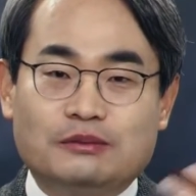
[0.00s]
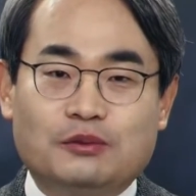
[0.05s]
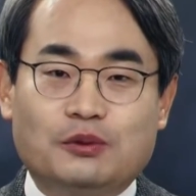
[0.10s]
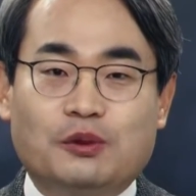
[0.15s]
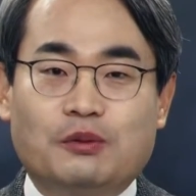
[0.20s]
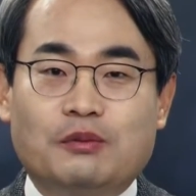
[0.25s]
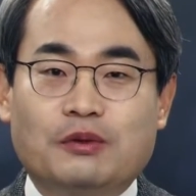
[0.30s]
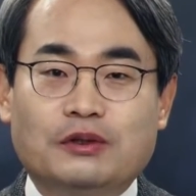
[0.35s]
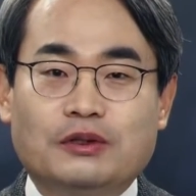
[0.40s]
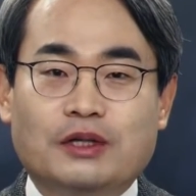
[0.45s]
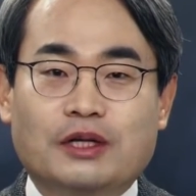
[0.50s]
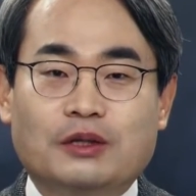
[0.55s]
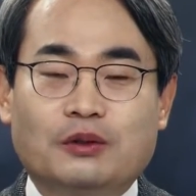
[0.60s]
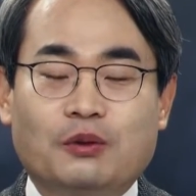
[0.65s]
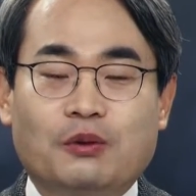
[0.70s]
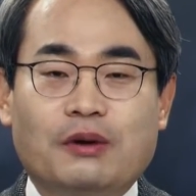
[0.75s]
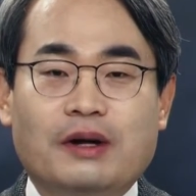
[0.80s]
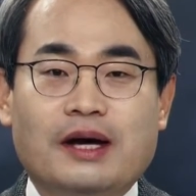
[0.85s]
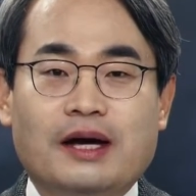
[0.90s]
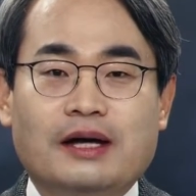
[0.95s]
또 뭐 이렇게
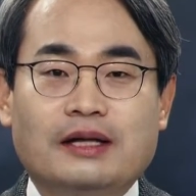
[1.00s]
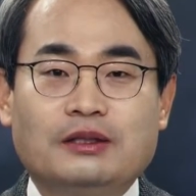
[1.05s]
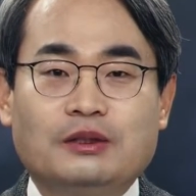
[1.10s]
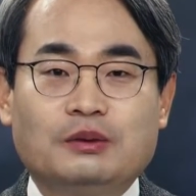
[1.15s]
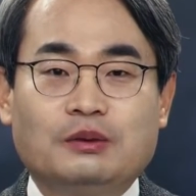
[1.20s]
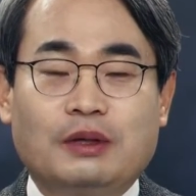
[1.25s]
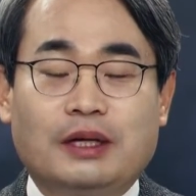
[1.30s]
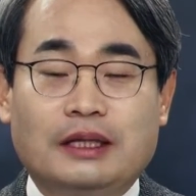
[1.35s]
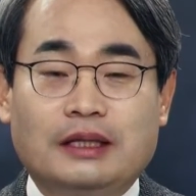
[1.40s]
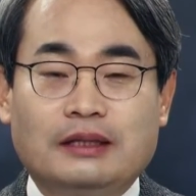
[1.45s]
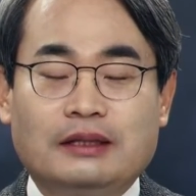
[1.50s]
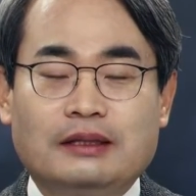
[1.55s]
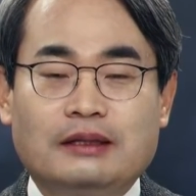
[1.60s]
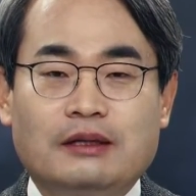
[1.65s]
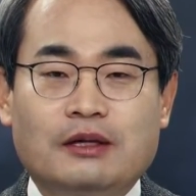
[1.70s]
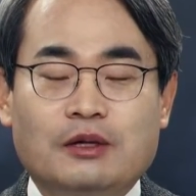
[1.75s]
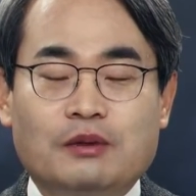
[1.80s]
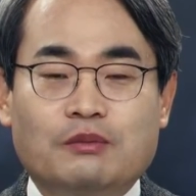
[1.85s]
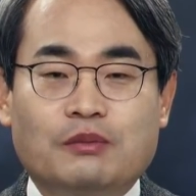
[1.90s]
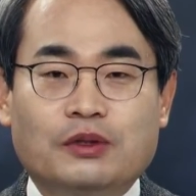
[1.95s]
논란이 된
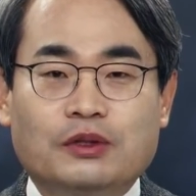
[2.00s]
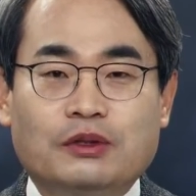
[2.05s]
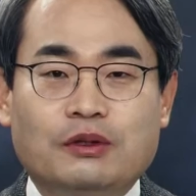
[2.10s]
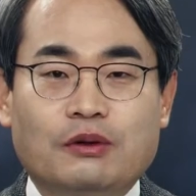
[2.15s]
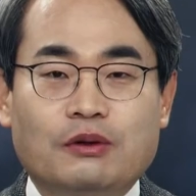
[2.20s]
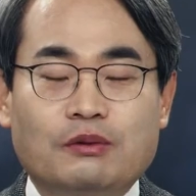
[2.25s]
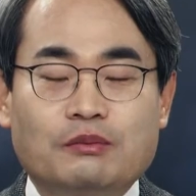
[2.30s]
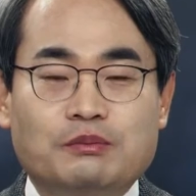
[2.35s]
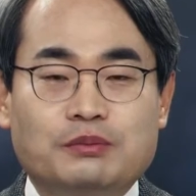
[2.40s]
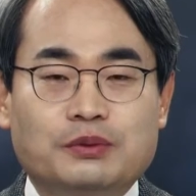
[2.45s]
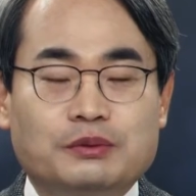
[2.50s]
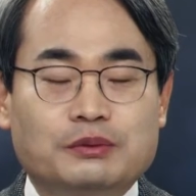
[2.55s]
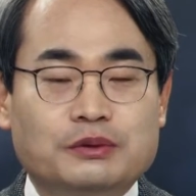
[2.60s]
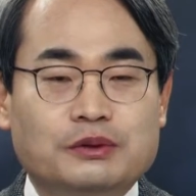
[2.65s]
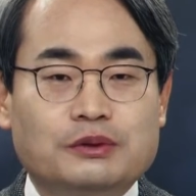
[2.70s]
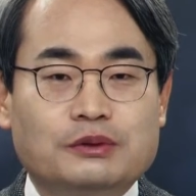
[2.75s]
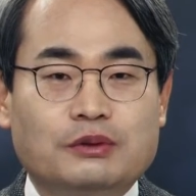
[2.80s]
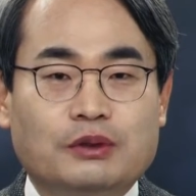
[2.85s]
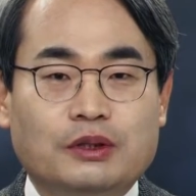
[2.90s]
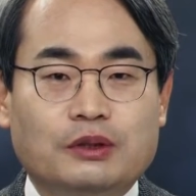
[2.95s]
뭐 이런
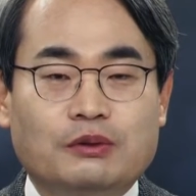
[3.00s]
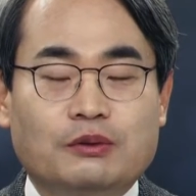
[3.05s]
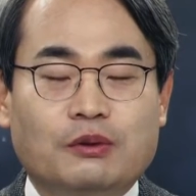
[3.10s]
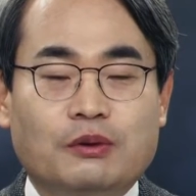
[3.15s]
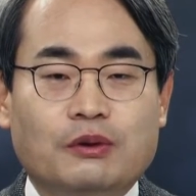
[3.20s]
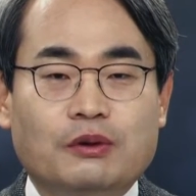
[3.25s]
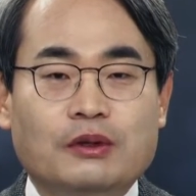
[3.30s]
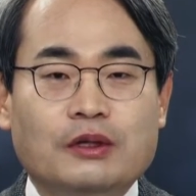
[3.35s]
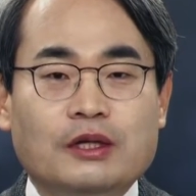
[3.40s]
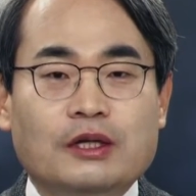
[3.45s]
부분들도 있고